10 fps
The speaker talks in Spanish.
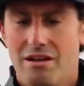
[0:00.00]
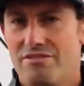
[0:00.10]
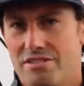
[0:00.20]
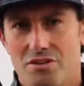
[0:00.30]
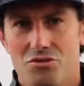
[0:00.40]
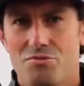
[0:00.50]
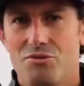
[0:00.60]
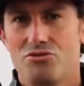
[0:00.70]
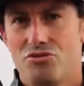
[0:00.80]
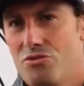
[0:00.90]
En la fase de
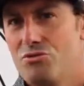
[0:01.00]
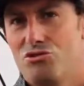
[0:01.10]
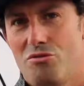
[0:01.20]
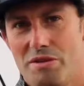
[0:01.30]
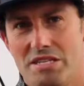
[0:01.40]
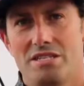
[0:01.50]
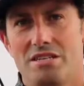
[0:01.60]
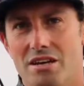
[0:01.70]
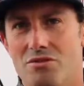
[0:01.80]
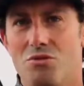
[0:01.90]
grupos eh, hubo sorpresas,
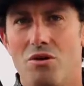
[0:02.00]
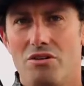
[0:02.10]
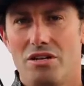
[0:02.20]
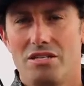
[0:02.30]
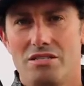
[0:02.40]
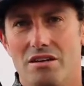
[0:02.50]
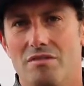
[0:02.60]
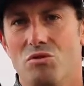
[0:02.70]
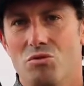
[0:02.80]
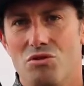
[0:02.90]
quedaron jugadores
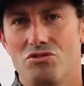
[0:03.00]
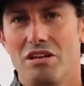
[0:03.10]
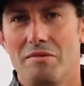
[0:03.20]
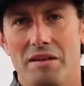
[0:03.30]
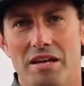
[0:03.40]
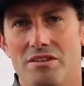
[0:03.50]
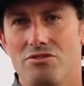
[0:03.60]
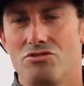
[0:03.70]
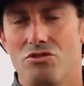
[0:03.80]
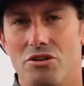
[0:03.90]
eh, muy buenos
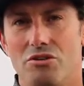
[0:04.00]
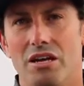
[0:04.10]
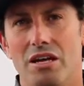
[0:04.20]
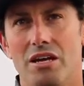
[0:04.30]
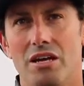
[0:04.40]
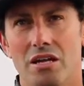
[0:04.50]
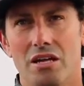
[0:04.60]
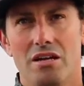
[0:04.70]
eliminados. Yo creo que,